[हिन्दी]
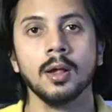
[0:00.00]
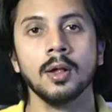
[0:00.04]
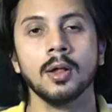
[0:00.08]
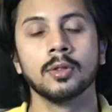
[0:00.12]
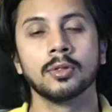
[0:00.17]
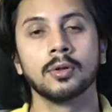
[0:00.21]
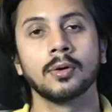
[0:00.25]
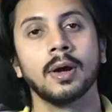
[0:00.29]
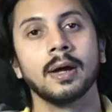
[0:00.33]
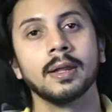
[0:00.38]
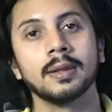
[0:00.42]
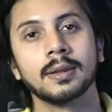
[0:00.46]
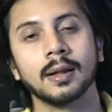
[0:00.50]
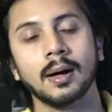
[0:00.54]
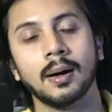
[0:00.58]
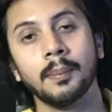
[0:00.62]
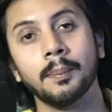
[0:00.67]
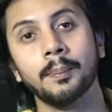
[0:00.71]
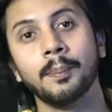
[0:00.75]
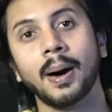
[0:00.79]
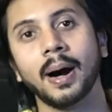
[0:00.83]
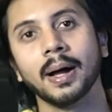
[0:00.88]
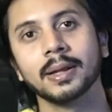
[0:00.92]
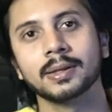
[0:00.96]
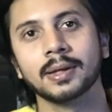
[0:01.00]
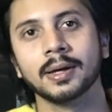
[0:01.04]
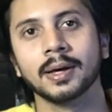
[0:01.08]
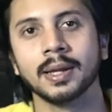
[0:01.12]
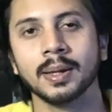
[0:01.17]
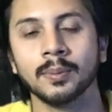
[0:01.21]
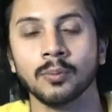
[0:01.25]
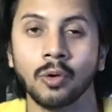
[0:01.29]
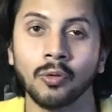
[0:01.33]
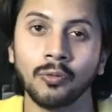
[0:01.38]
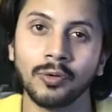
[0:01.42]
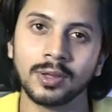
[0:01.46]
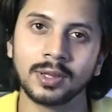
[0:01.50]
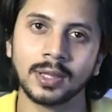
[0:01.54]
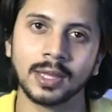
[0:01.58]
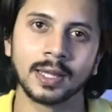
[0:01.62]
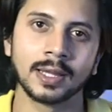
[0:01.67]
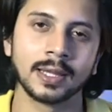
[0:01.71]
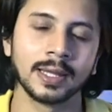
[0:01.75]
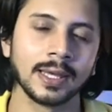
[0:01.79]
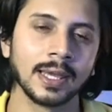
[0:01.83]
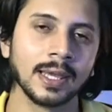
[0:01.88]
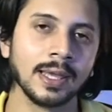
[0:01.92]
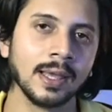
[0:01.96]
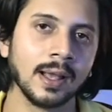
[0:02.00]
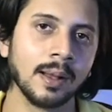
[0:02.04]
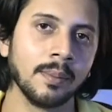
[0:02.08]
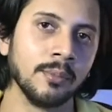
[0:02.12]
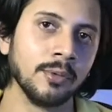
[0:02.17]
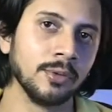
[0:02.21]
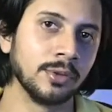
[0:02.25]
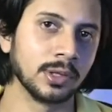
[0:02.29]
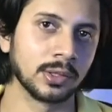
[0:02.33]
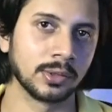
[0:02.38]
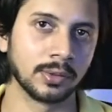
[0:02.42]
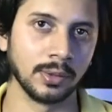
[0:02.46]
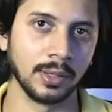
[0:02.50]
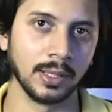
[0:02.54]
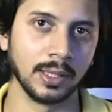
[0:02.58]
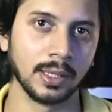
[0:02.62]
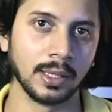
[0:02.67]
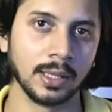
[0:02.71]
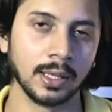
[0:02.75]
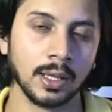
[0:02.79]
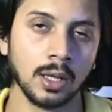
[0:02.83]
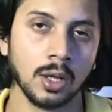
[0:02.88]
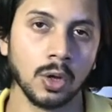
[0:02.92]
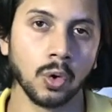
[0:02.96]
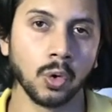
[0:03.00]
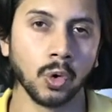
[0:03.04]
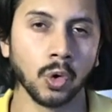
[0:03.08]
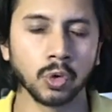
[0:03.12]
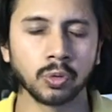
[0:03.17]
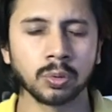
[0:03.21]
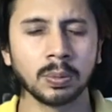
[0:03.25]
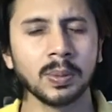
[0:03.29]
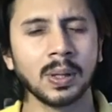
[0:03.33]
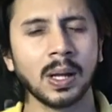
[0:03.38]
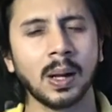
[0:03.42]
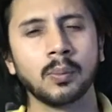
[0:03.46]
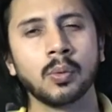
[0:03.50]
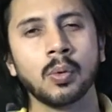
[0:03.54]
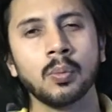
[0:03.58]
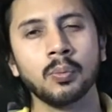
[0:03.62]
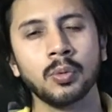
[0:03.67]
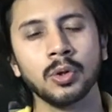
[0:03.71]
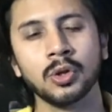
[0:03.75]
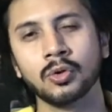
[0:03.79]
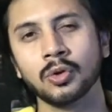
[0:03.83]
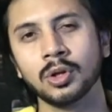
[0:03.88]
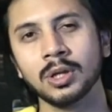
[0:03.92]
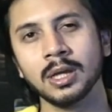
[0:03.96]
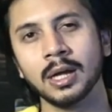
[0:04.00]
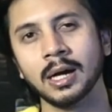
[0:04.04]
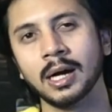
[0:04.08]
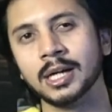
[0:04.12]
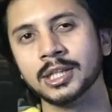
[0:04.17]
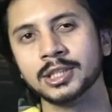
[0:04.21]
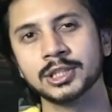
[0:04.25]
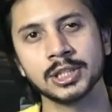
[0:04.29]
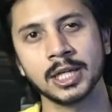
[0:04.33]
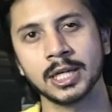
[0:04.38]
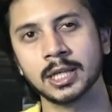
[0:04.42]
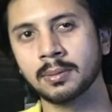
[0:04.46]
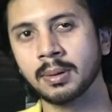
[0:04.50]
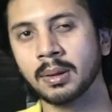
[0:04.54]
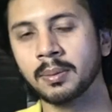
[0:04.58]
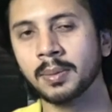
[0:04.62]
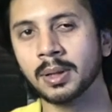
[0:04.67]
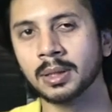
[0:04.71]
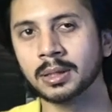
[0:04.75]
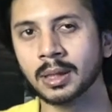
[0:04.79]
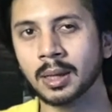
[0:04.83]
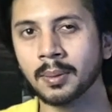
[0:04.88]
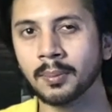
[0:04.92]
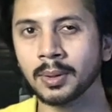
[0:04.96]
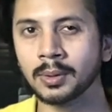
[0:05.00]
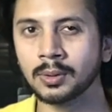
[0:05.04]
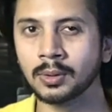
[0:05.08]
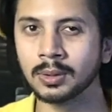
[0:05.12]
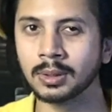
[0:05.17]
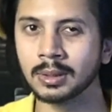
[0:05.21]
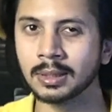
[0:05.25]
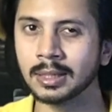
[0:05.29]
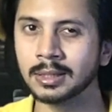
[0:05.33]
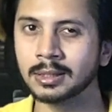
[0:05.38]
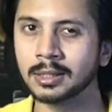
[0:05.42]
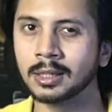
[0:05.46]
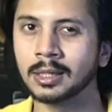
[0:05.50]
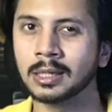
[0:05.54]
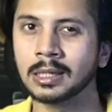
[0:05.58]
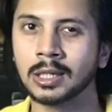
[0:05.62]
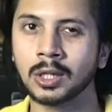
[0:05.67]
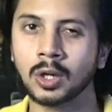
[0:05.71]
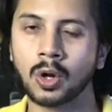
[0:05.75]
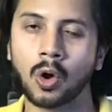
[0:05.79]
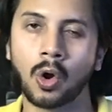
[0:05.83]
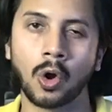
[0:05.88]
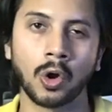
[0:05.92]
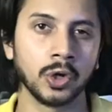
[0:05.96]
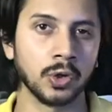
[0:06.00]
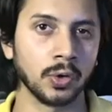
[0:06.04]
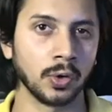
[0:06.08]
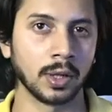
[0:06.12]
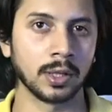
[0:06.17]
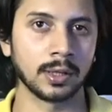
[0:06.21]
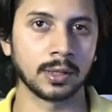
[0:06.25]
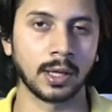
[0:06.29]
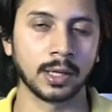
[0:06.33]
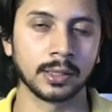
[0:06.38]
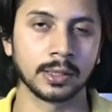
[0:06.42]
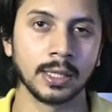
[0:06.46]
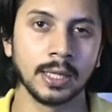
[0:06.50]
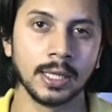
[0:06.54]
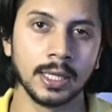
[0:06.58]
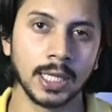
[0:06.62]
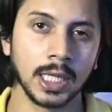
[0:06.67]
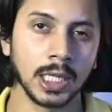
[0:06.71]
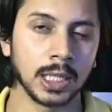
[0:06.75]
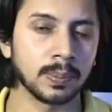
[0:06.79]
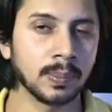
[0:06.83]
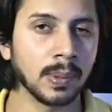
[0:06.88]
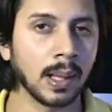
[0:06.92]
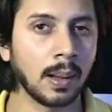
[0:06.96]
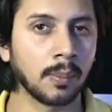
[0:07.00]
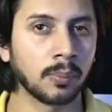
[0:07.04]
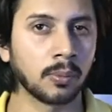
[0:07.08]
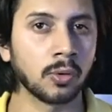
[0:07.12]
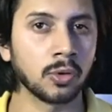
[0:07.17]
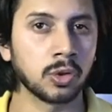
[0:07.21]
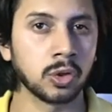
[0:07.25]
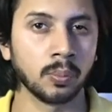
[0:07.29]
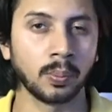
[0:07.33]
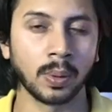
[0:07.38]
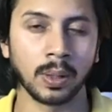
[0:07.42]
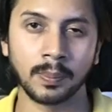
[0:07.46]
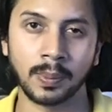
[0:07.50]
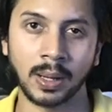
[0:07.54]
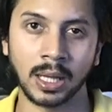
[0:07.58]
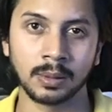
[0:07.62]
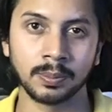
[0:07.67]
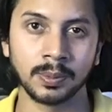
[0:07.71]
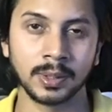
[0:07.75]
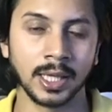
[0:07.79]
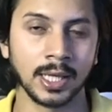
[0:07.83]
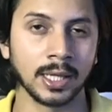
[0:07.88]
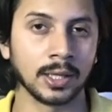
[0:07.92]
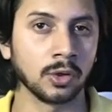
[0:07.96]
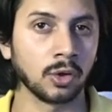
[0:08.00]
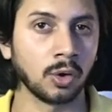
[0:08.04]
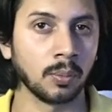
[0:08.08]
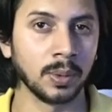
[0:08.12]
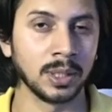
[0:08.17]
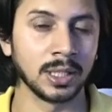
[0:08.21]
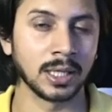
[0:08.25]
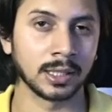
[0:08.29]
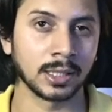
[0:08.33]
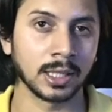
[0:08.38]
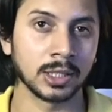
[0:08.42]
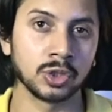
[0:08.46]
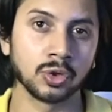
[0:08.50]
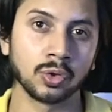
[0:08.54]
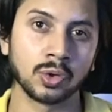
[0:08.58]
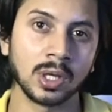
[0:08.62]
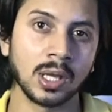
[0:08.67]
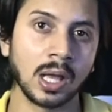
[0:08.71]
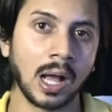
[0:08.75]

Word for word: तो गाइस हम बात करें मूवीज देखने की या म्यूजिक सुनने की उसमें आपको बिल्कुल ये अच्छा एक्सपीरियंस मिलता है बिल्कुल क्लिस्टर क्लियर ऑडियो के साथ इसमें आपको सुपर बात भी देखने को मिल जाता है जो कि